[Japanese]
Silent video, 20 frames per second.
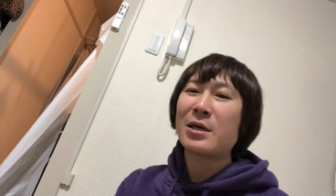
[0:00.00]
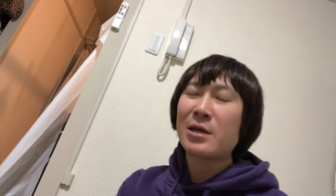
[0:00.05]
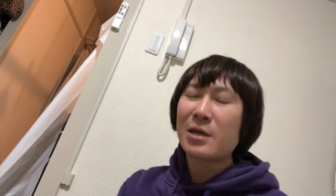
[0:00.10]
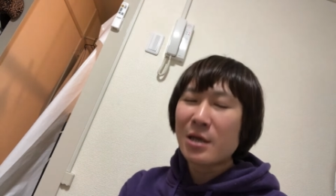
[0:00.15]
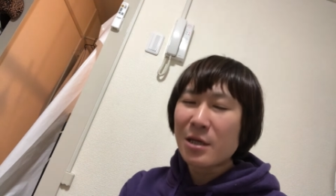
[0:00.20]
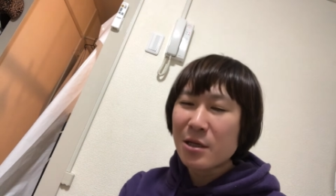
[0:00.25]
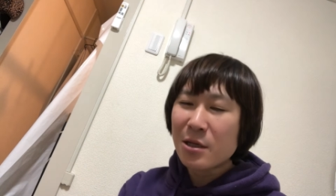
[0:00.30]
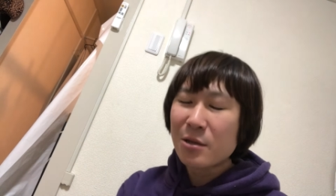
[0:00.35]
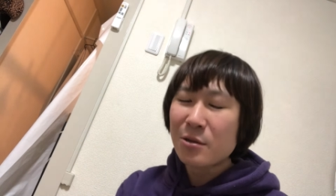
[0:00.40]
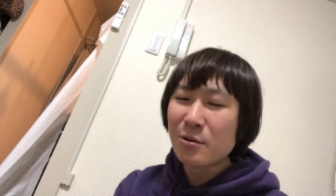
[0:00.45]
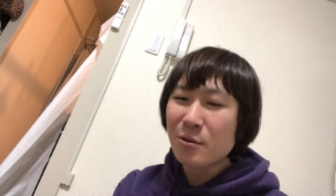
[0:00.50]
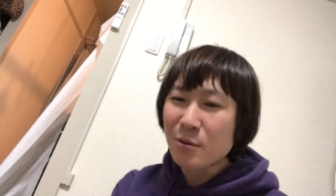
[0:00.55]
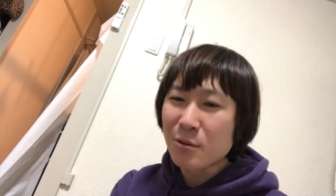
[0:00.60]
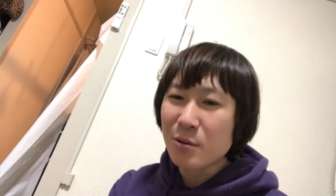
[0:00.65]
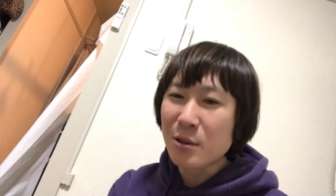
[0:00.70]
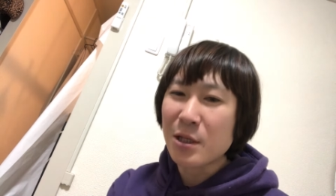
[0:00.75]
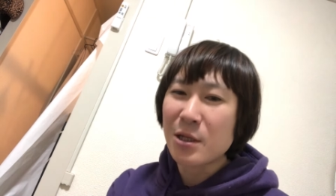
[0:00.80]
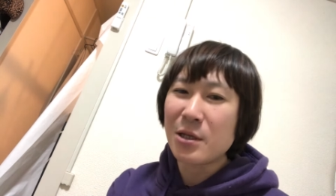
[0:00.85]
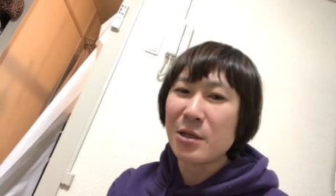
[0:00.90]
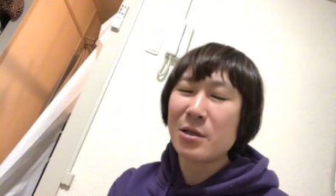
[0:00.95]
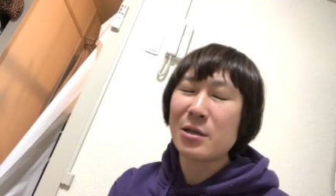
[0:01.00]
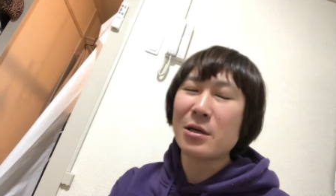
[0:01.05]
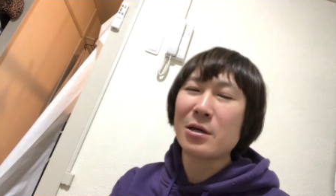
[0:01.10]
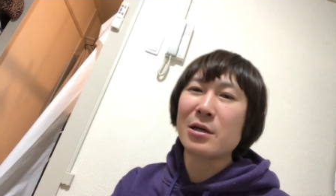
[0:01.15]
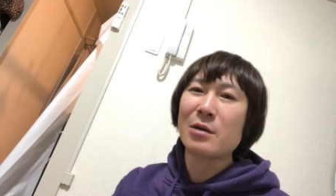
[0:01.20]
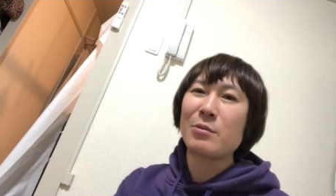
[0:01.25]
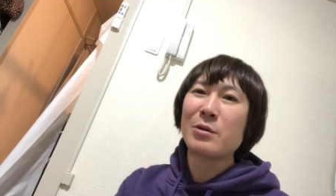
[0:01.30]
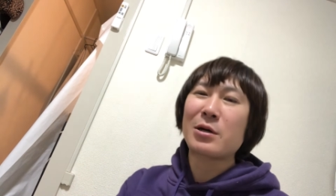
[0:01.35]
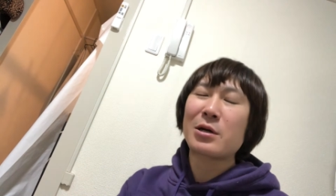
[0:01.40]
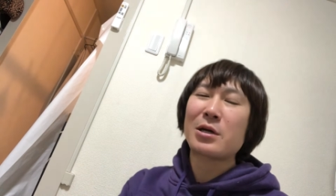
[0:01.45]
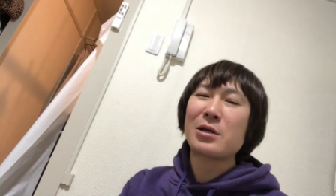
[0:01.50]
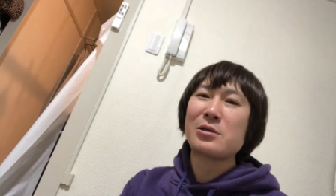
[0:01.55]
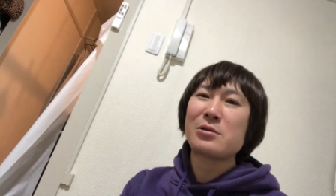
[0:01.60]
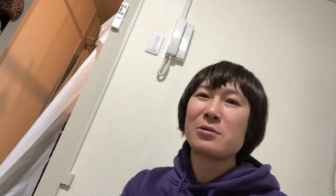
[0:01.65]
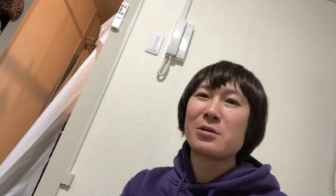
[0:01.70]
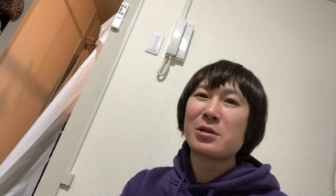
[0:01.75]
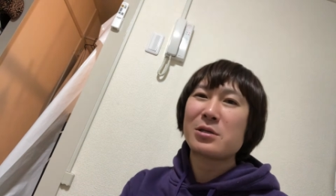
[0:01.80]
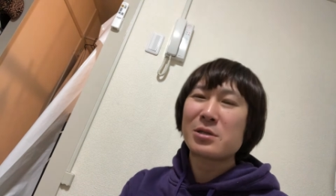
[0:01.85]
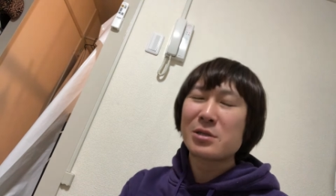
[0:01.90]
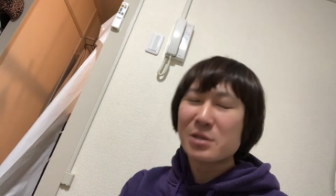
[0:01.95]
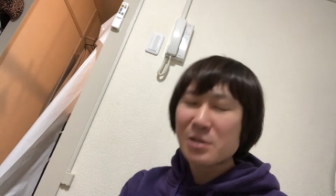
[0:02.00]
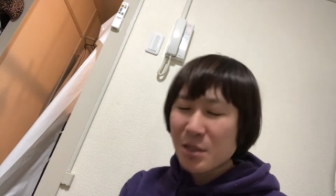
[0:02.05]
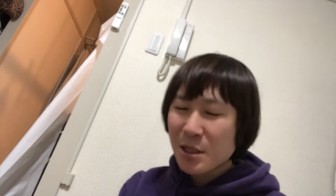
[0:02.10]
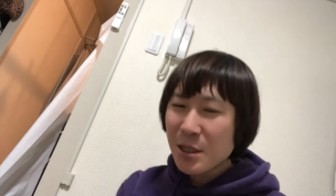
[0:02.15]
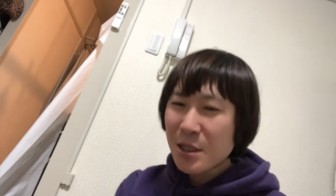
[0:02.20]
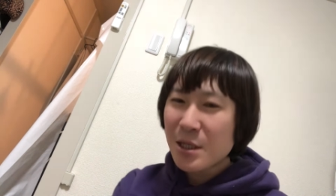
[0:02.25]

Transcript: はいということで一旦現場から以上です